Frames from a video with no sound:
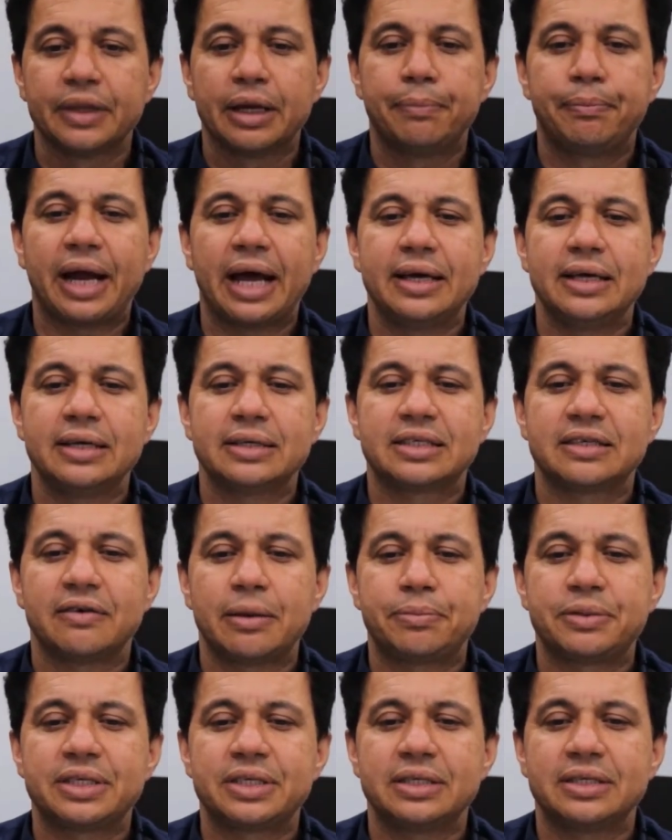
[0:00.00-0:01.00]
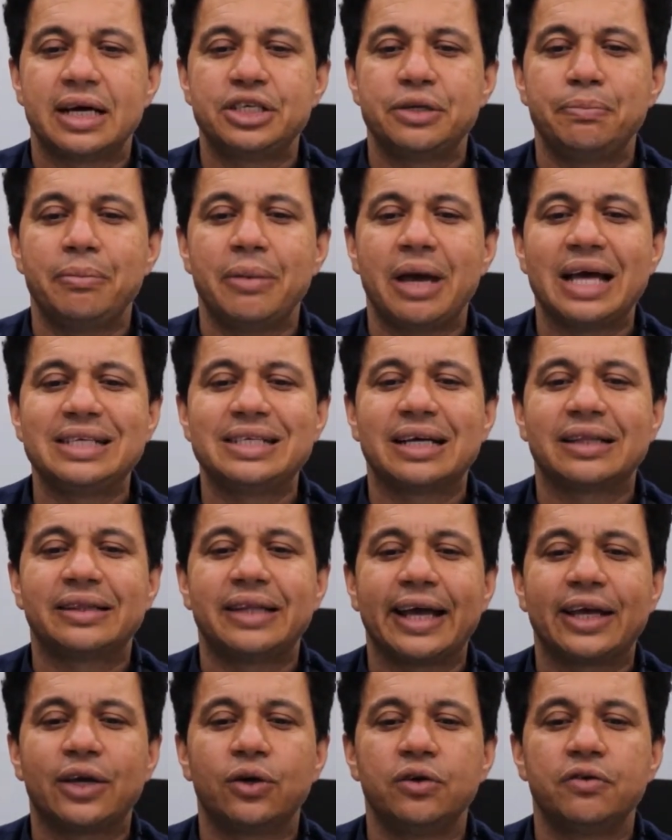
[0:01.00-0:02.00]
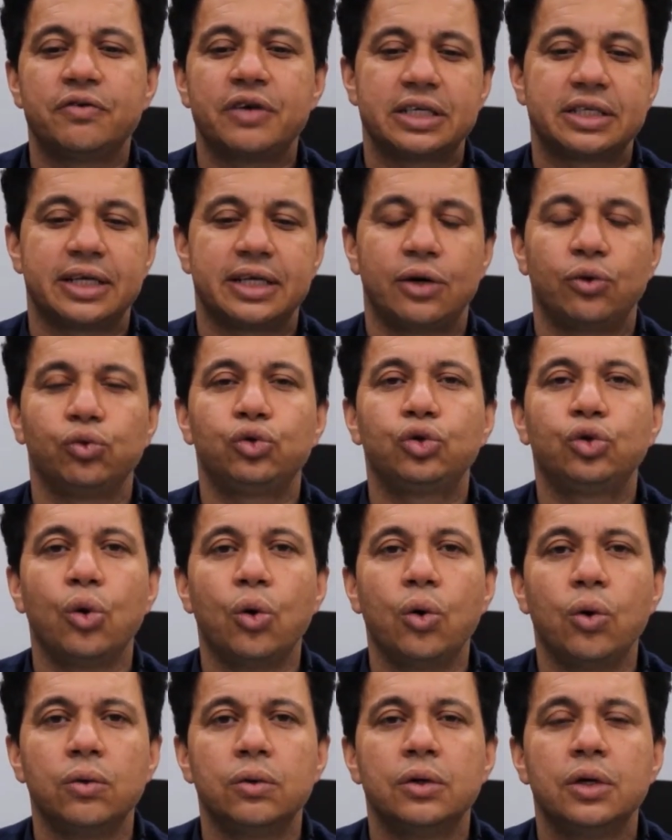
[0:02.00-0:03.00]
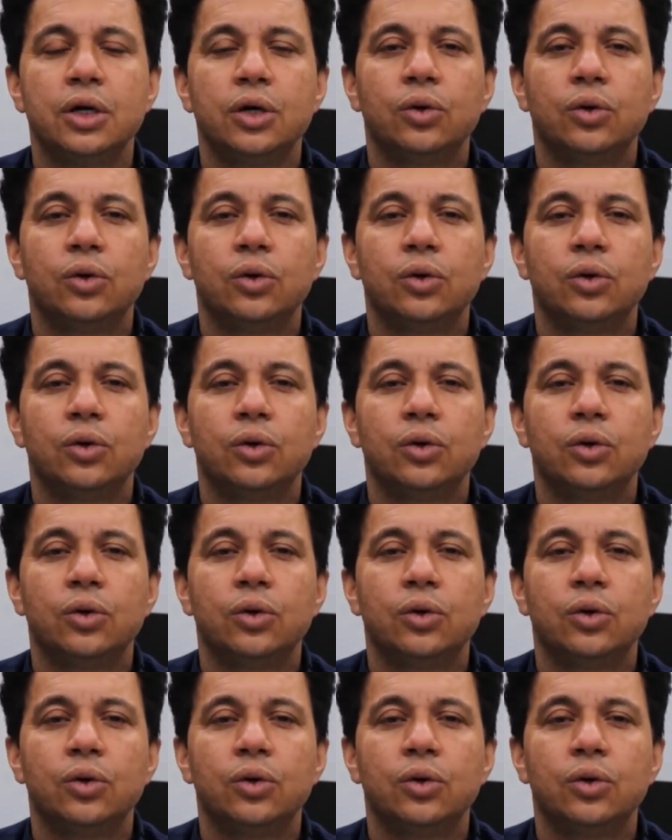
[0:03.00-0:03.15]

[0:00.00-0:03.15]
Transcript: Para isso você vai precisar de MediaTek Universal Tool,